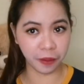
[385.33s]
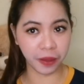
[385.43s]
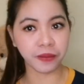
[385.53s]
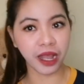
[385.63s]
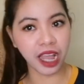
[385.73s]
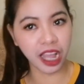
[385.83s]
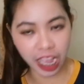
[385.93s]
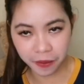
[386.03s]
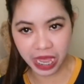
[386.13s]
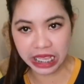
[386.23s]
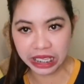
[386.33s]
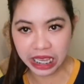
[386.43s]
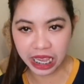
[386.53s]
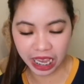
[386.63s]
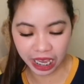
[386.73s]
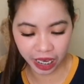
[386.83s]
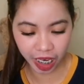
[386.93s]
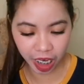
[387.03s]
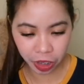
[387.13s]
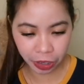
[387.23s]
Net mga ka-amazing.
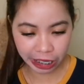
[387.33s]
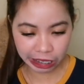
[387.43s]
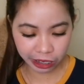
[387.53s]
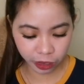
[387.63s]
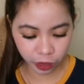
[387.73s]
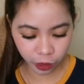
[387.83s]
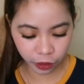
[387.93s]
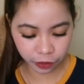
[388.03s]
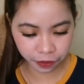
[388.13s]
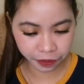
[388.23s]
So,